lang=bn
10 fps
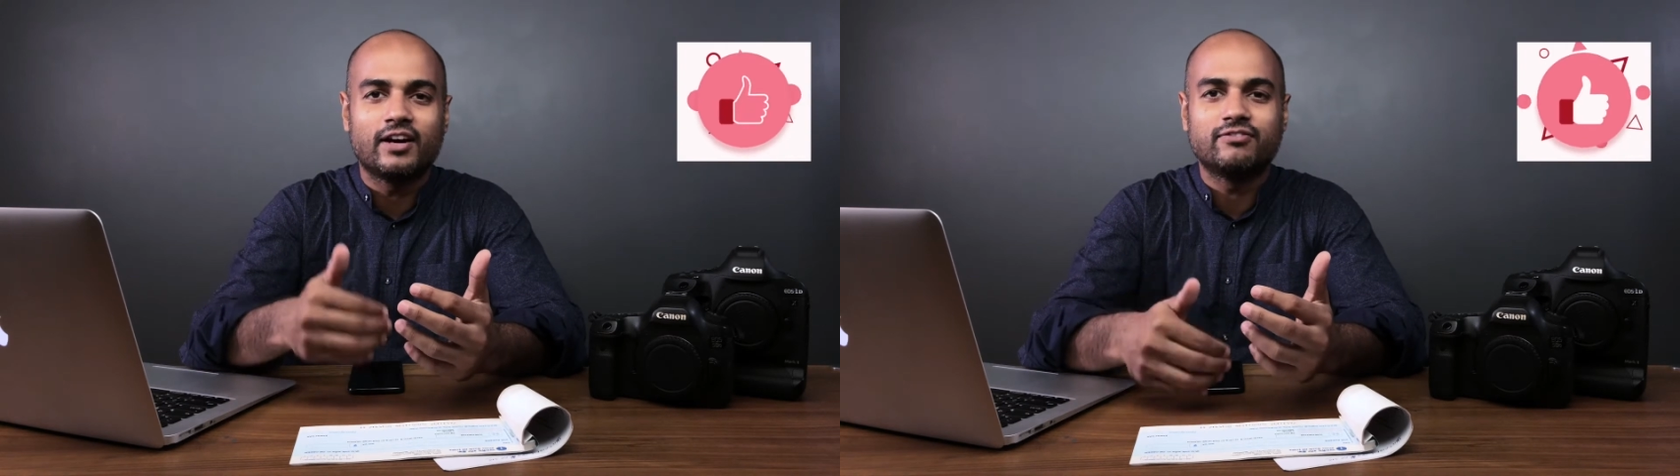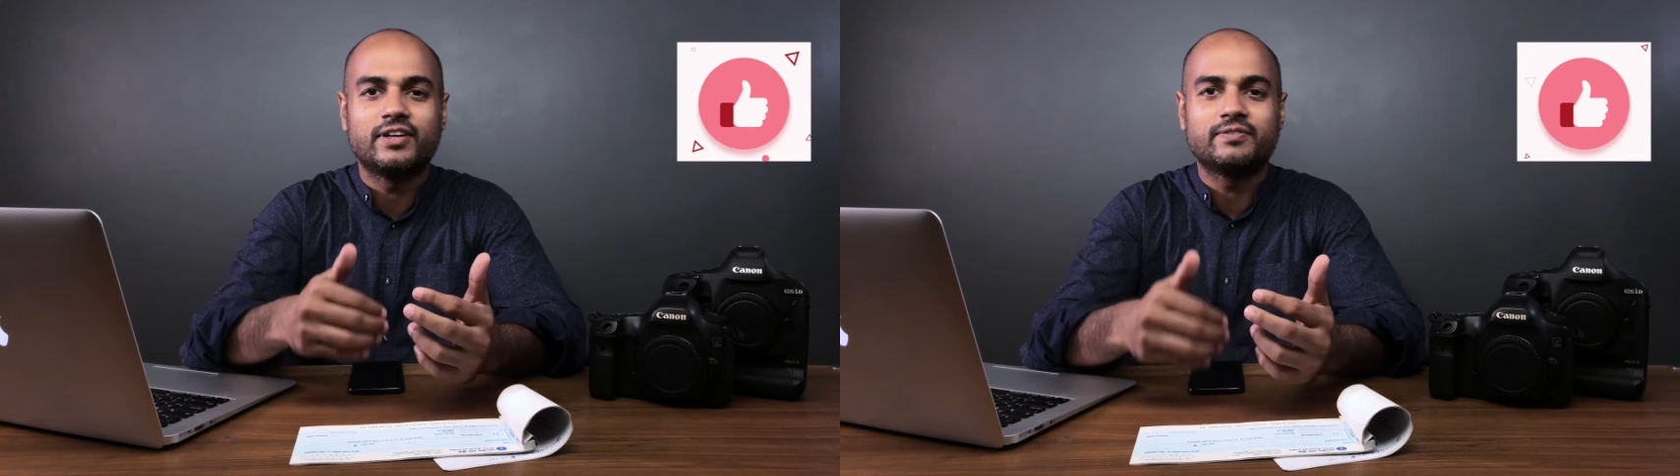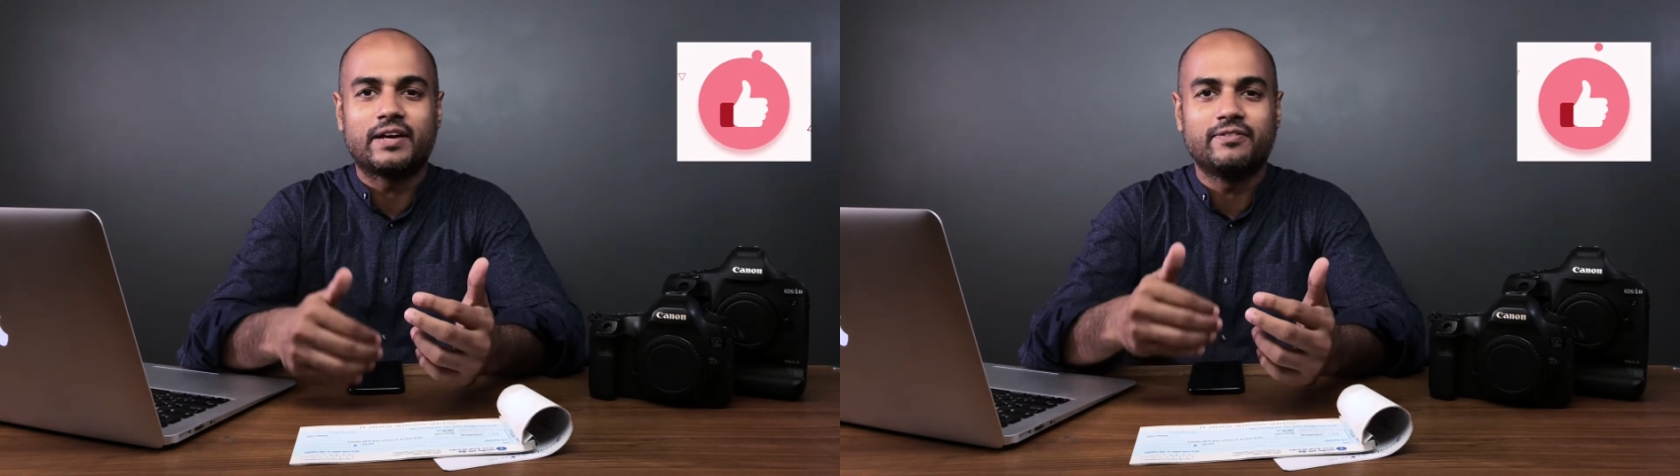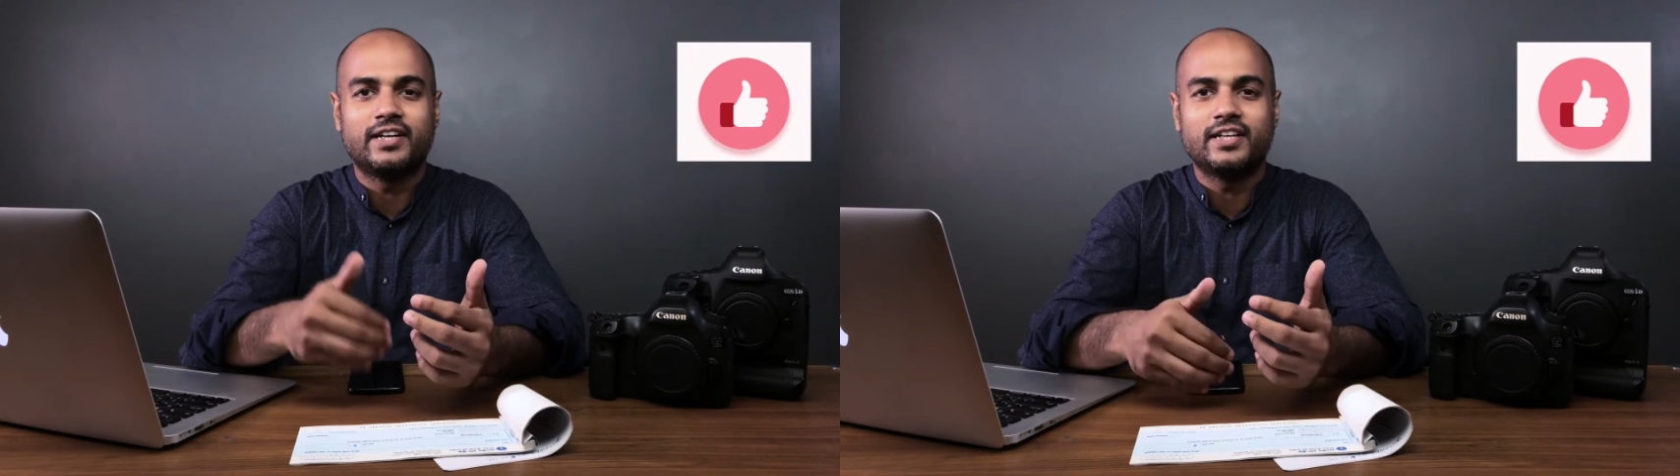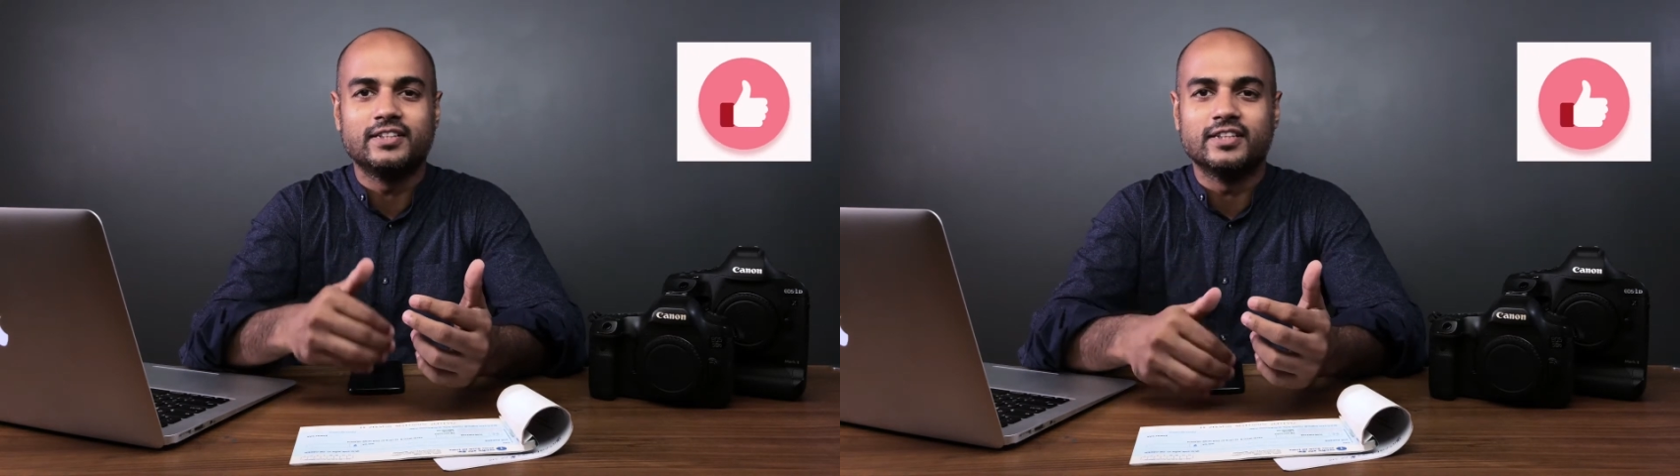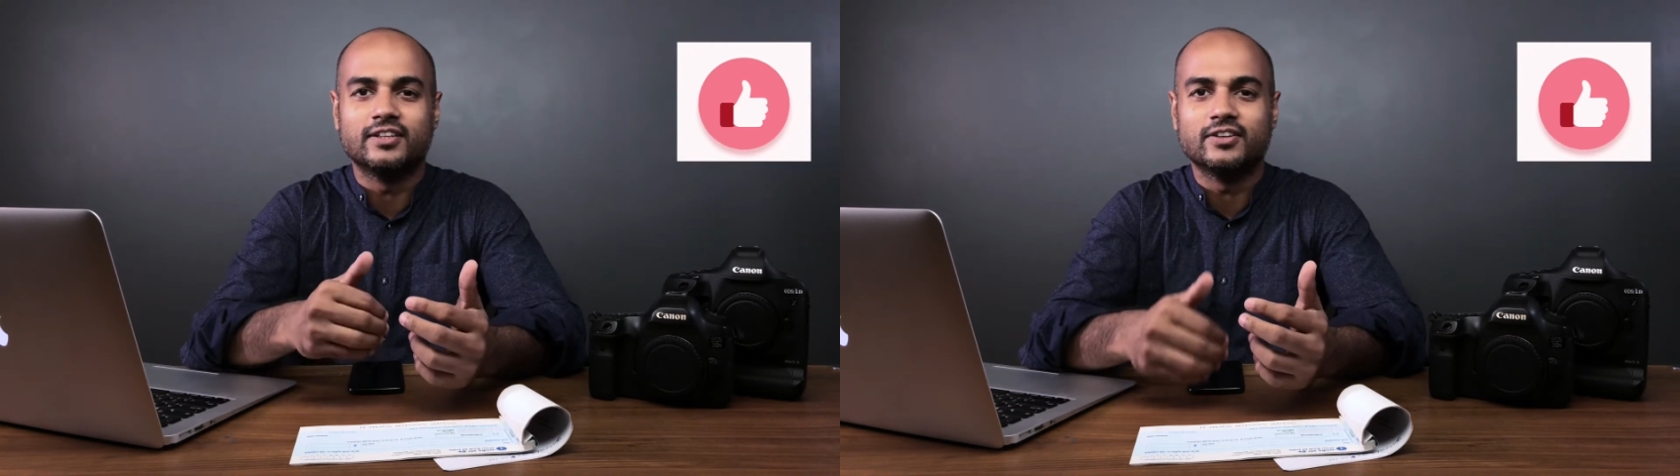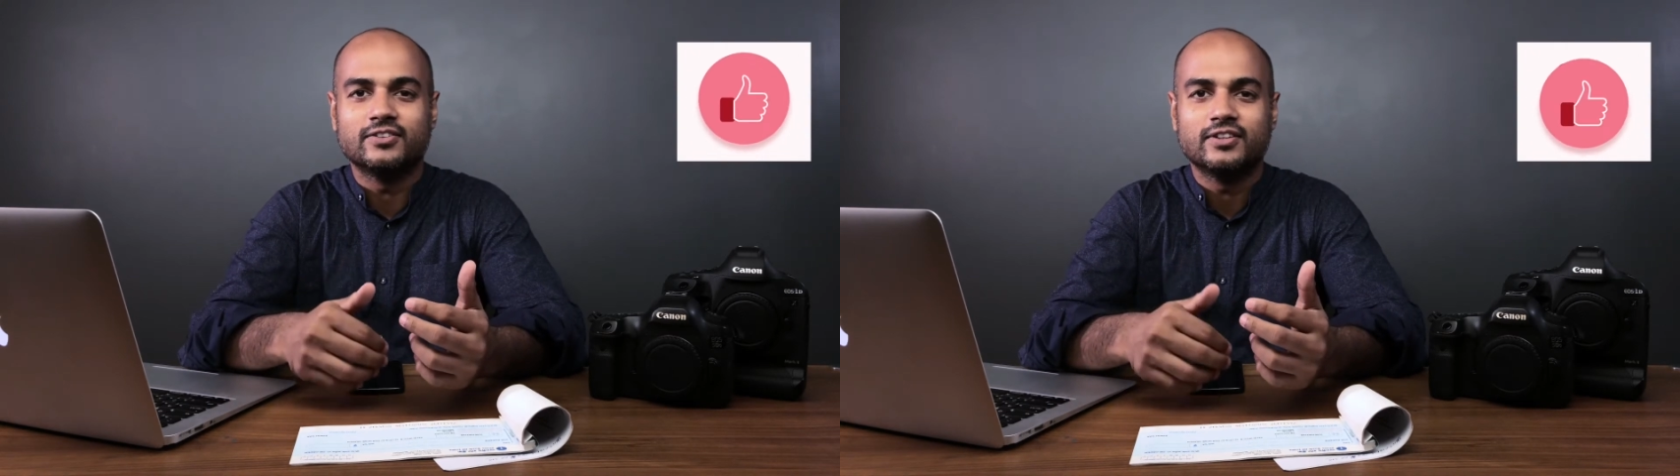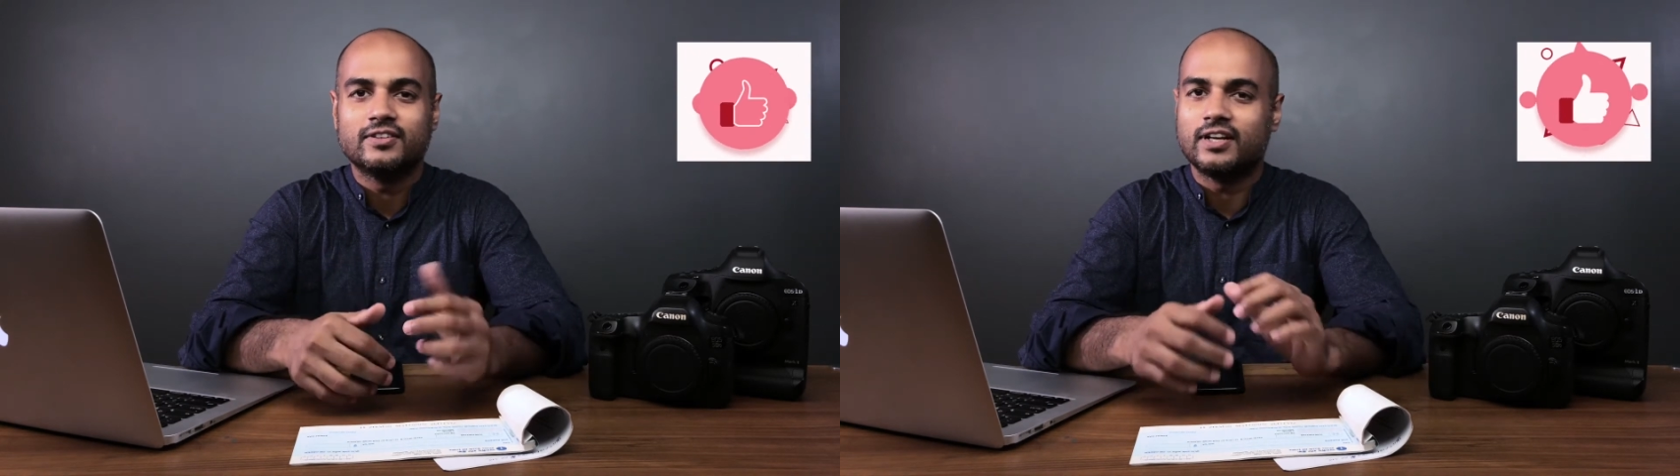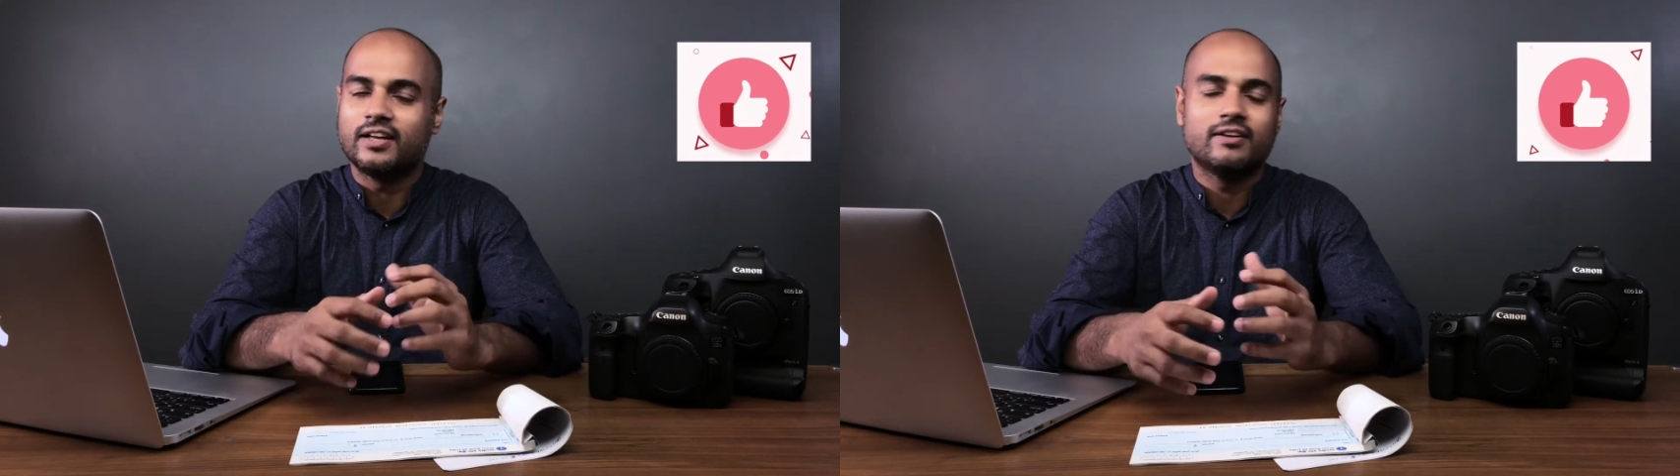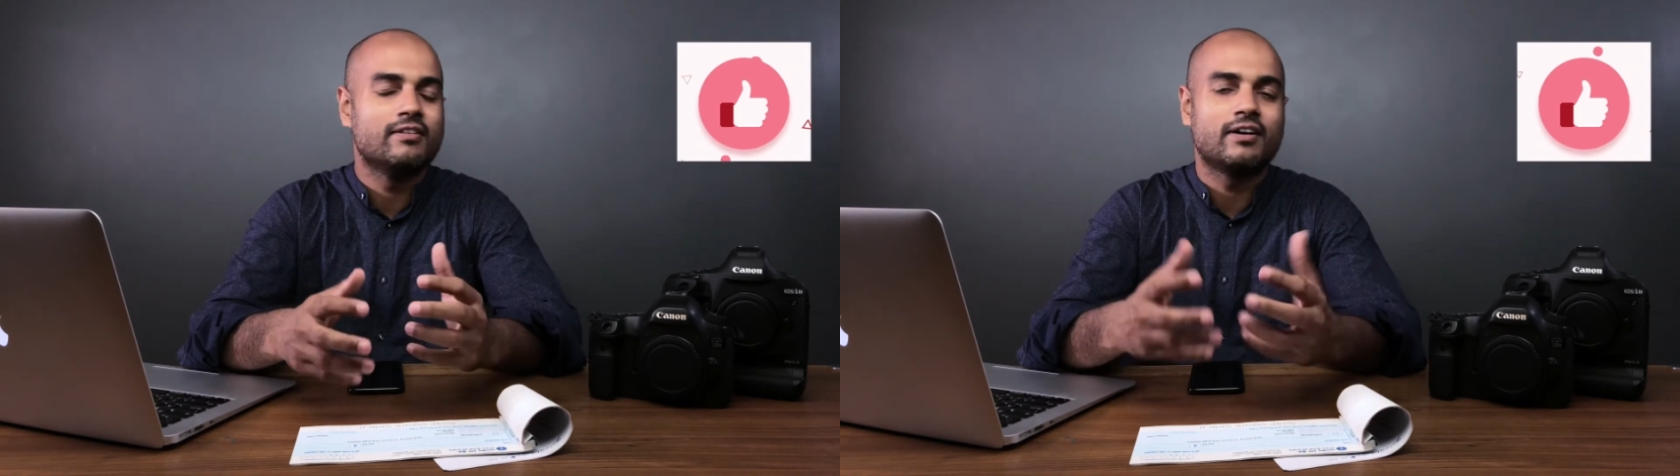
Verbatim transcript: আর ফাইভ ক্যামেরাটা দিয়ে দাও মানে